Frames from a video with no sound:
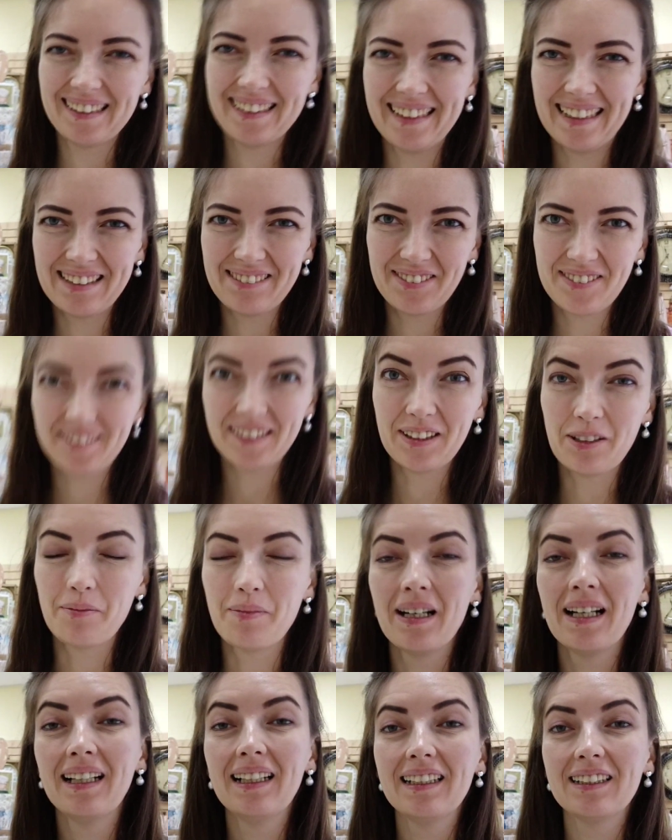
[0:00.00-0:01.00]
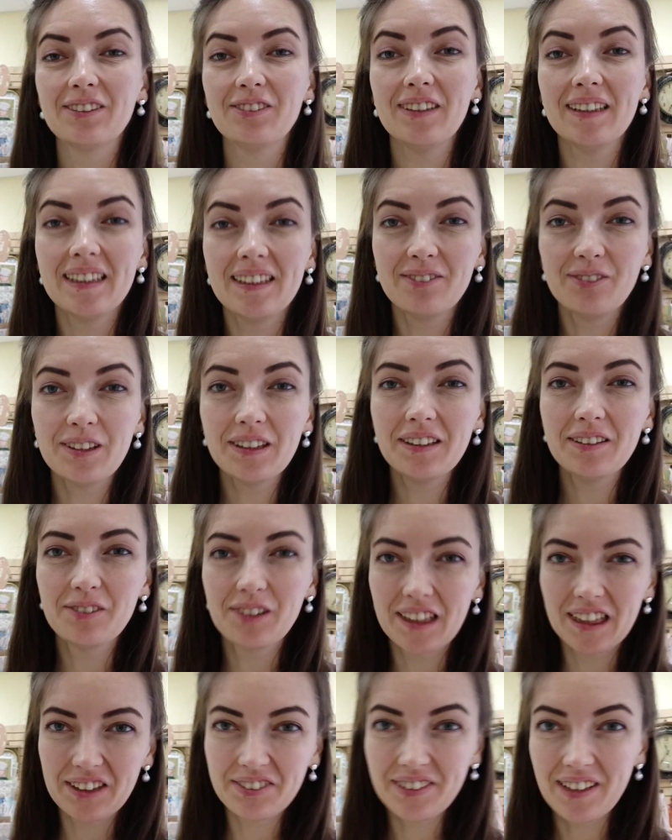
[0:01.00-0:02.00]
посидели вдвоем. Ну а
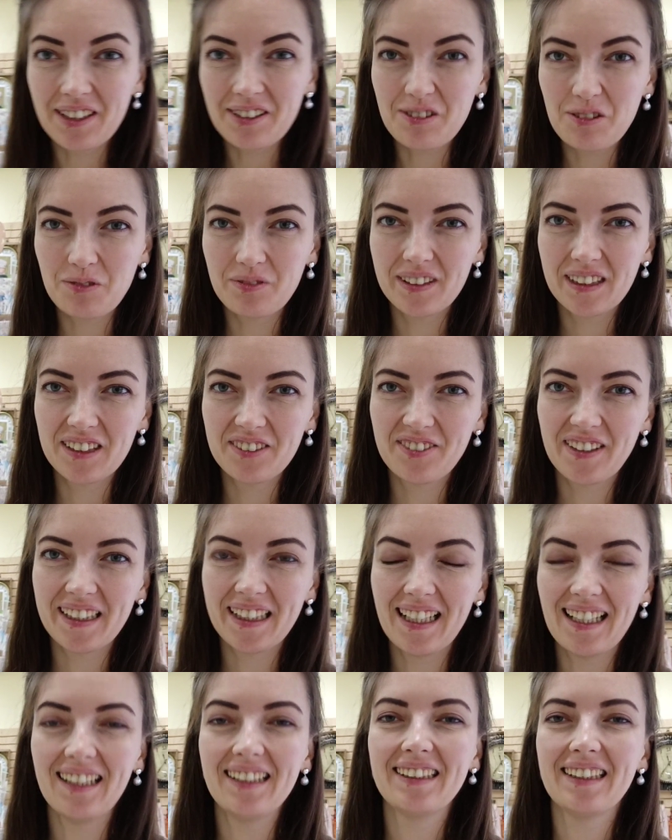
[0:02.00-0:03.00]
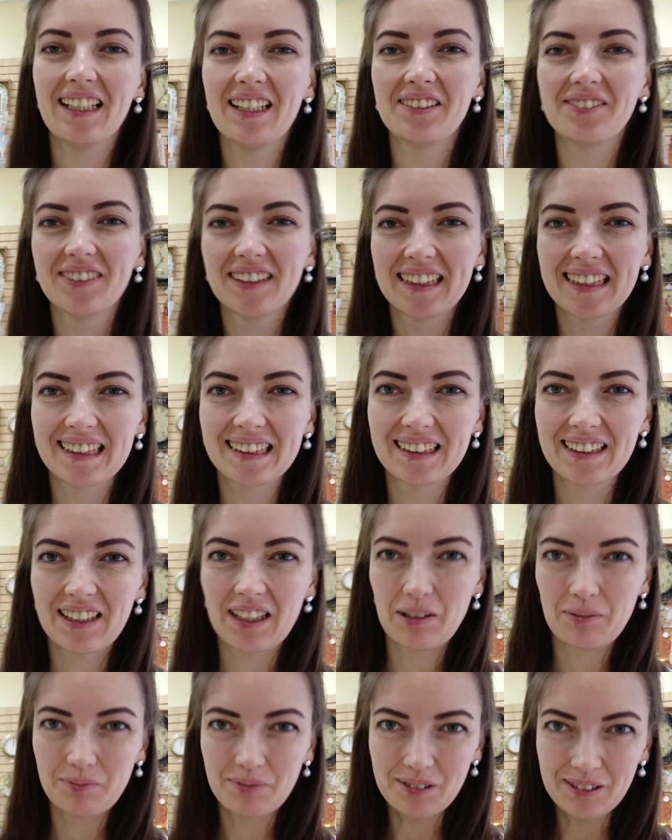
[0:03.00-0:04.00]
сегодня уже 2 января я вышла
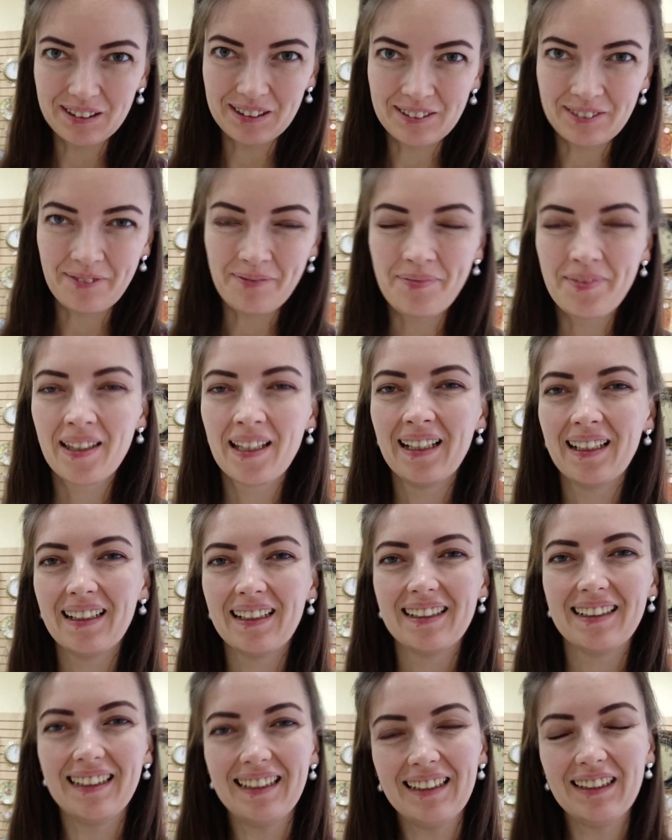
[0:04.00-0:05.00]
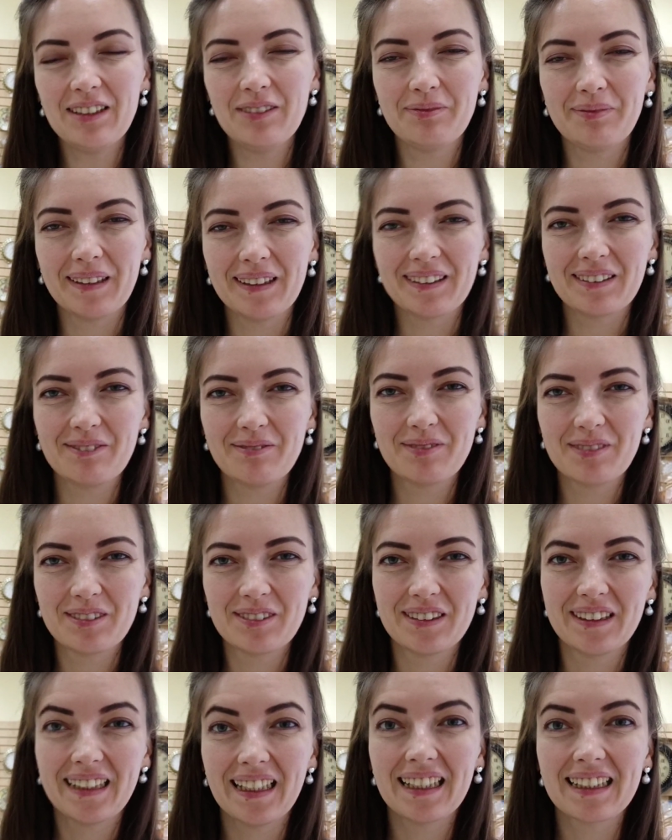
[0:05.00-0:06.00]
на работу, и
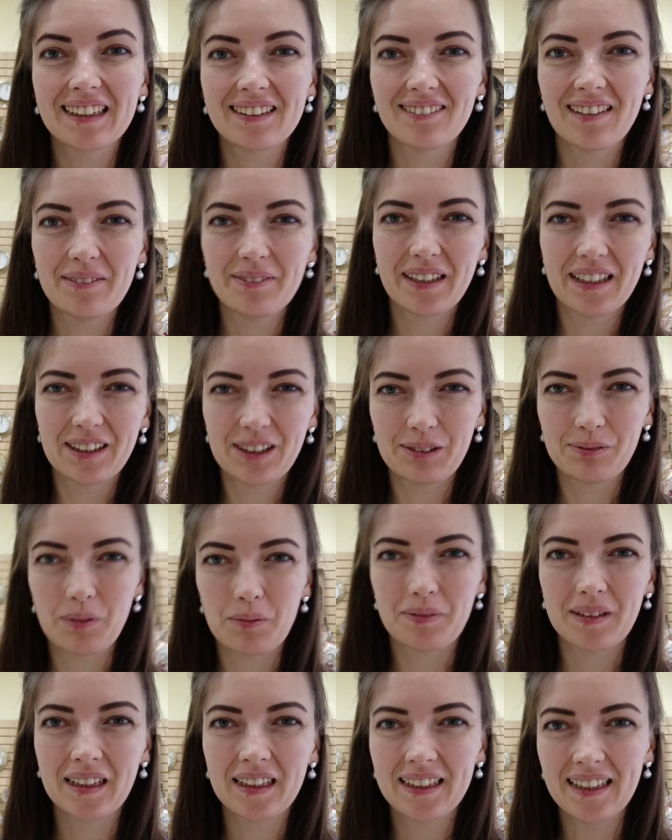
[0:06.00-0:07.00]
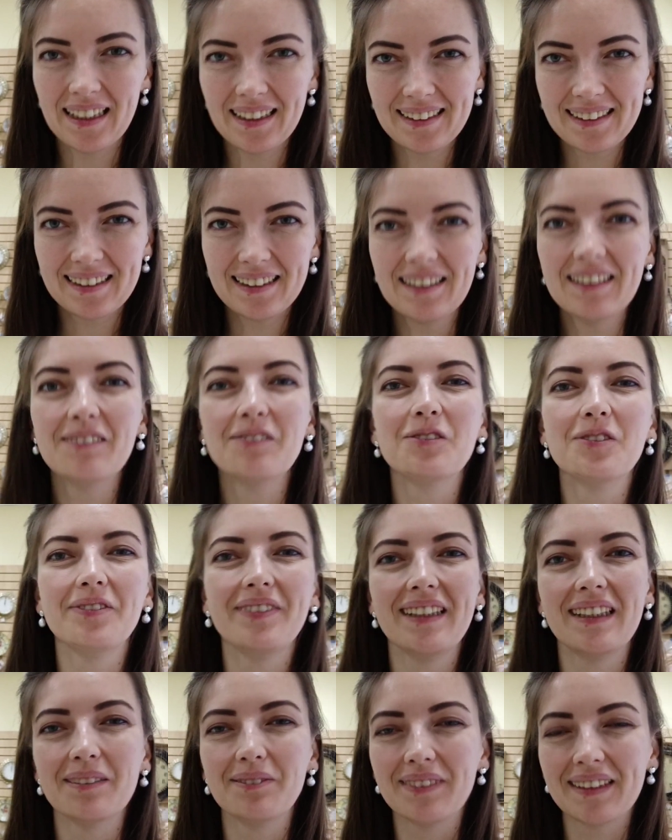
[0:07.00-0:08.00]
поэтому я с вами хочу попрощаться.
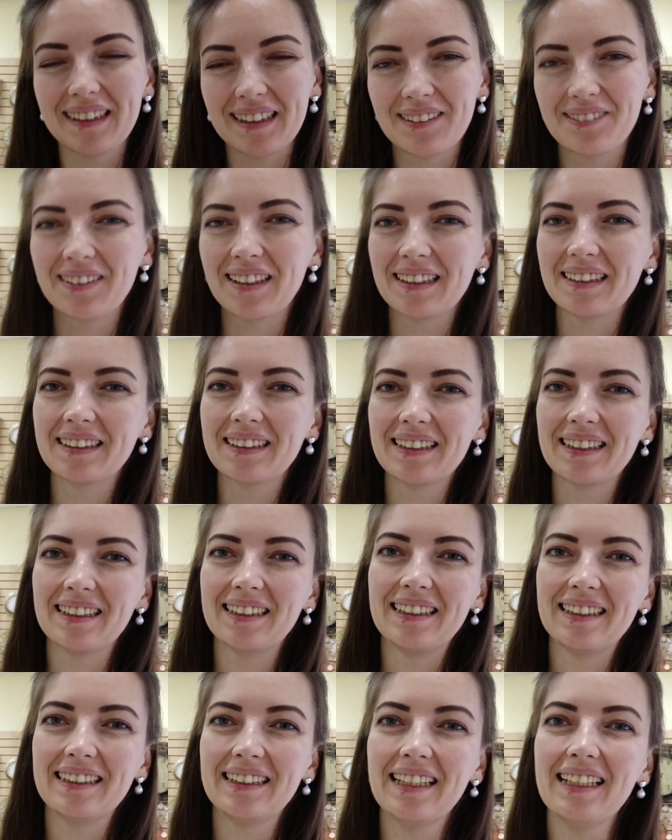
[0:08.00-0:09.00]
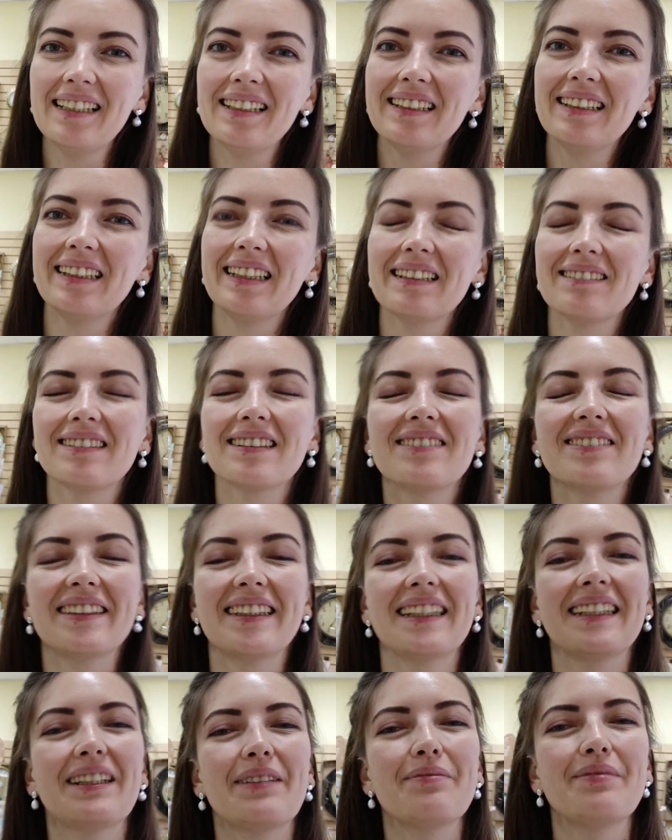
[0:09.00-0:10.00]
Увидимся в конце недели. Я вас
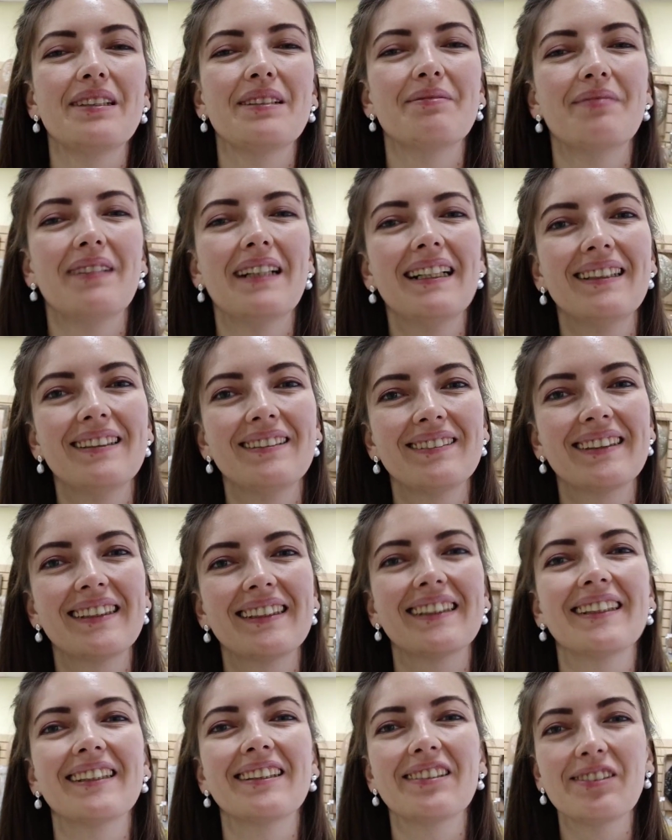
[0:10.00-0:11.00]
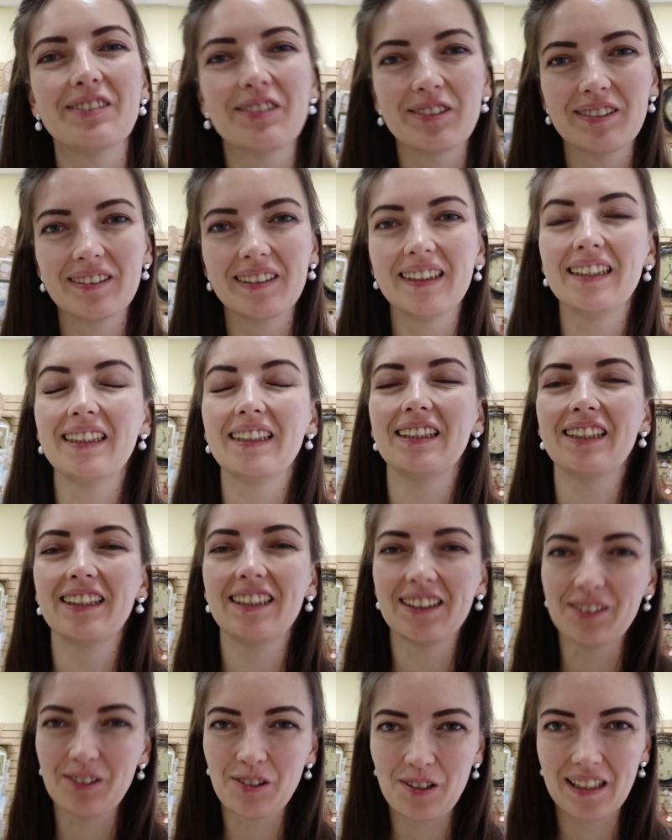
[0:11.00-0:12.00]
всех обнимаю, целую.
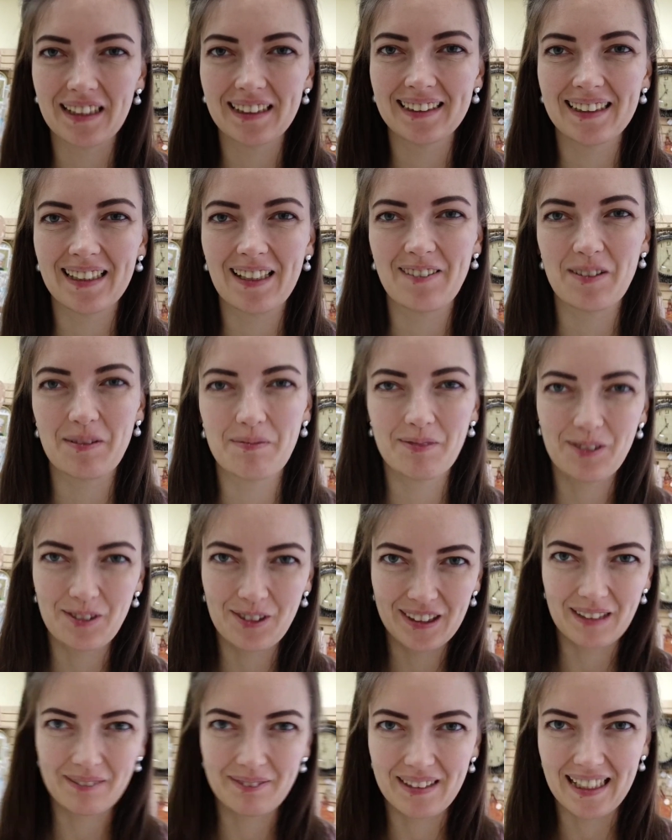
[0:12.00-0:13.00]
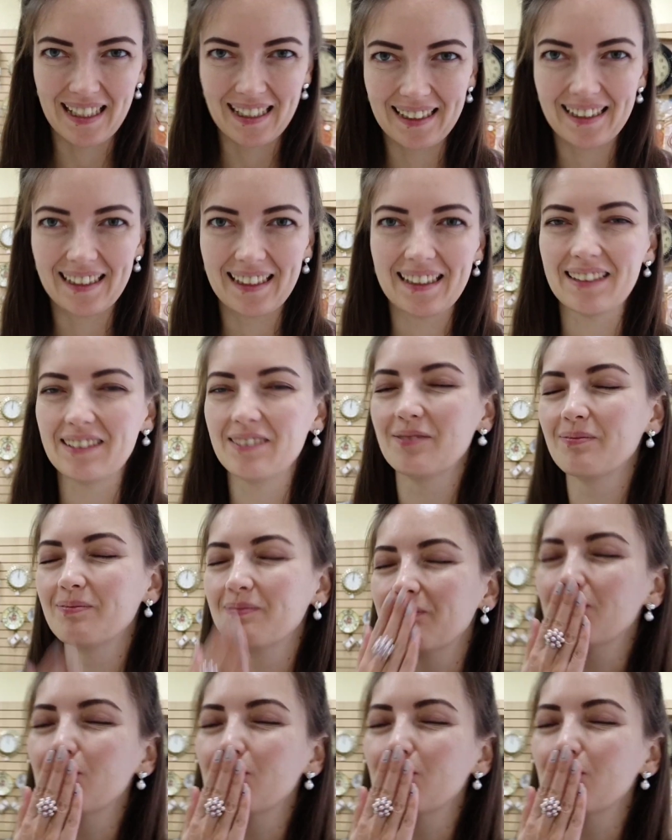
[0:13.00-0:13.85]
Еще раз с Новым годом, дорогие!